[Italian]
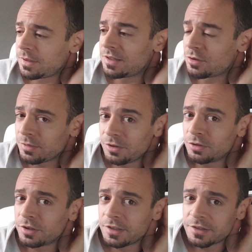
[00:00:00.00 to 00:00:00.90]
mezzo
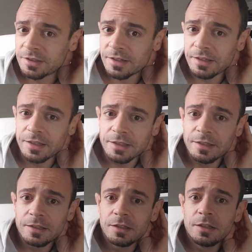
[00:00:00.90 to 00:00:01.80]
milione di
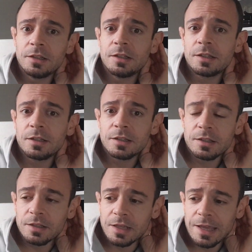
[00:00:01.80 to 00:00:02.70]
sterline
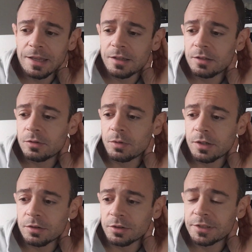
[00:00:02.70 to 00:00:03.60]
è
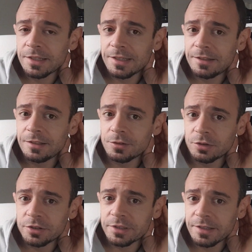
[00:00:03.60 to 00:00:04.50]
qualcosa che ti
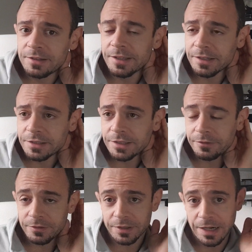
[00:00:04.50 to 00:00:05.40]
costa in
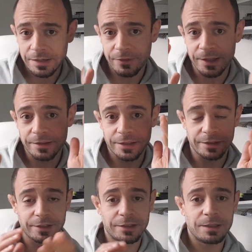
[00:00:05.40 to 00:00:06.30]
tasse tra le 20 e le
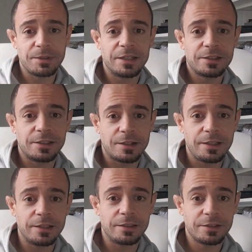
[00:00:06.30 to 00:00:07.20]
30 mila
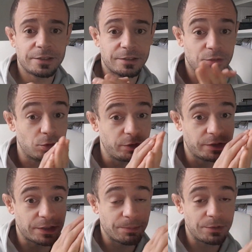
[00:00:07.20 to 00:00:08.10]
sterline di, solo di
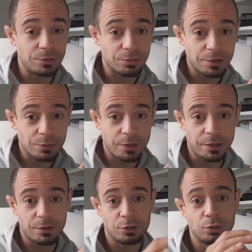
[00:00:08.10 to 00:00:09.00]
stamp duty quindi
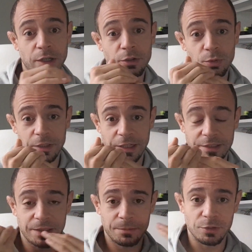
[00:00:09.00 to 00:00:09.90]
quando tu annulli la
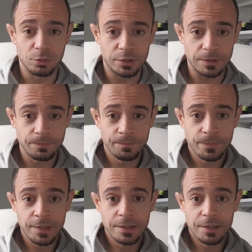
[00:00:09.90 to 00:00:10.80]
stamp duty
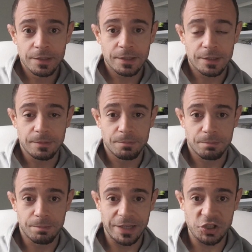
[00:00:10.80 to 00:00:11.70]

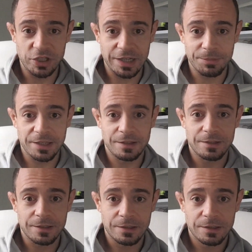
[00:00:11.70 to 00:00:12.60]

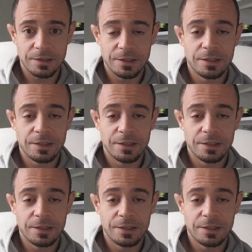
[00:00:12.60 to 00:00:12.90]
magicamente